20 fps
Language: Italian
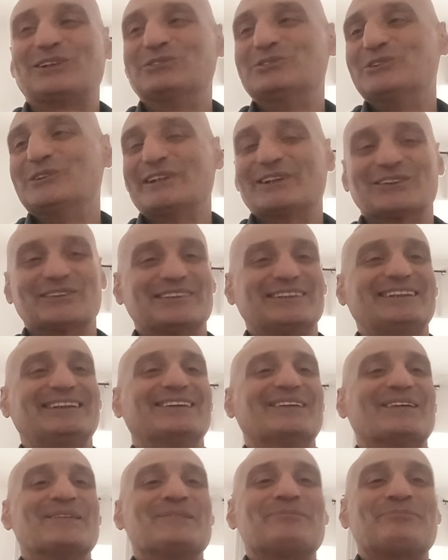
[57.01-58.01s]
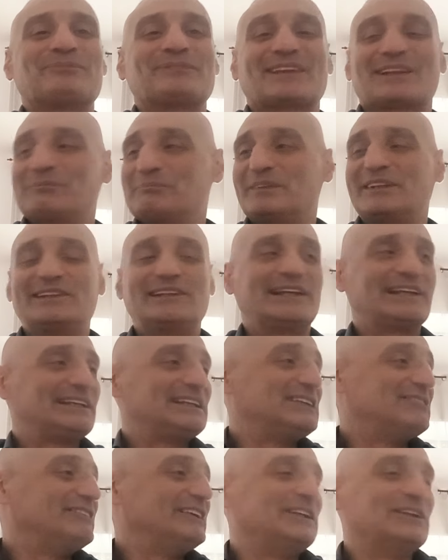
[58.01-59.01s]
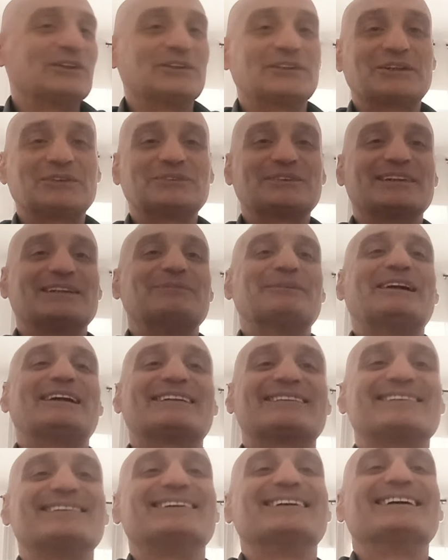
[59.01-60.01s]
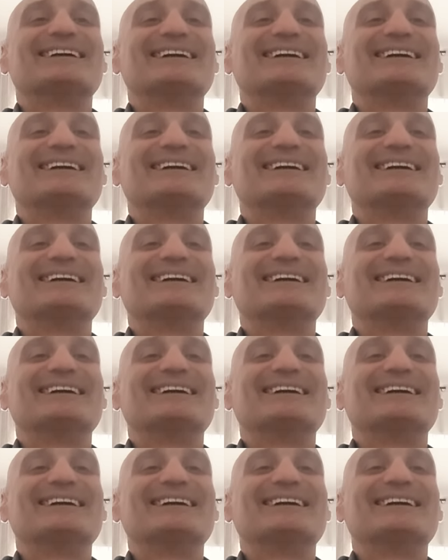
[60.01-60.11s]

a lui, così, bicchieri di vino da tutte le parti.